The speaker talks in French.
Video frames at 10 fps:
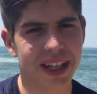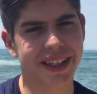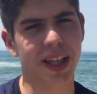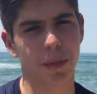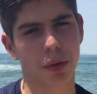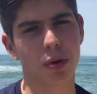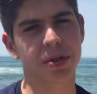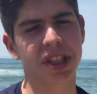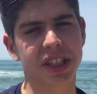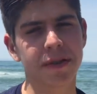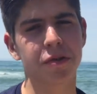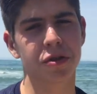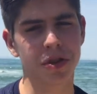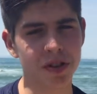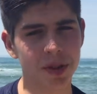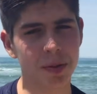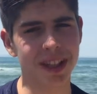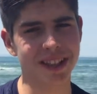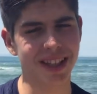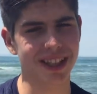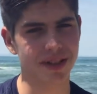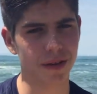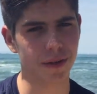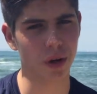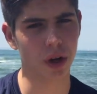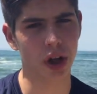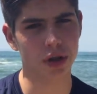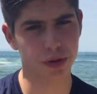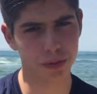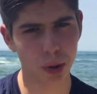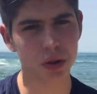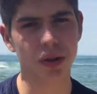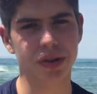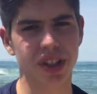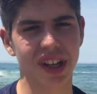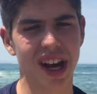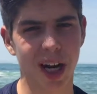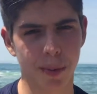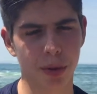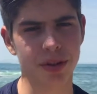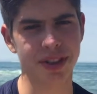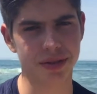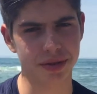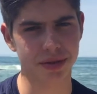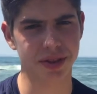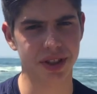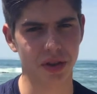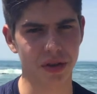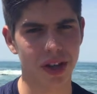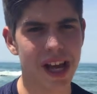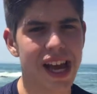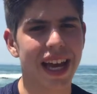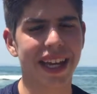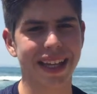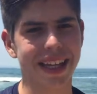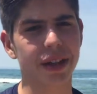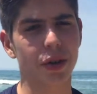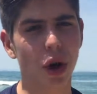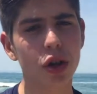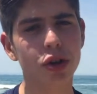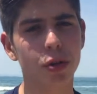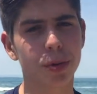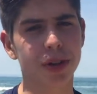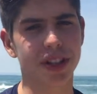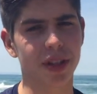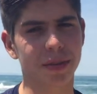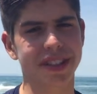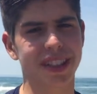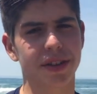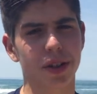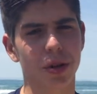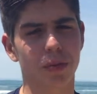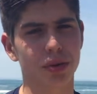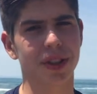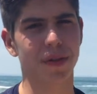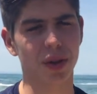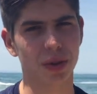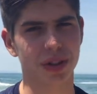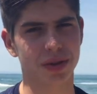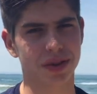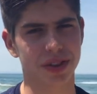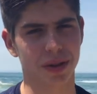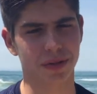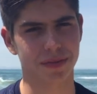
qui a pour objectif de sensibiliser les enfants du monde entier à la protection des océans et créer une grande communauté d'ambassadeurs pour défendre les océans.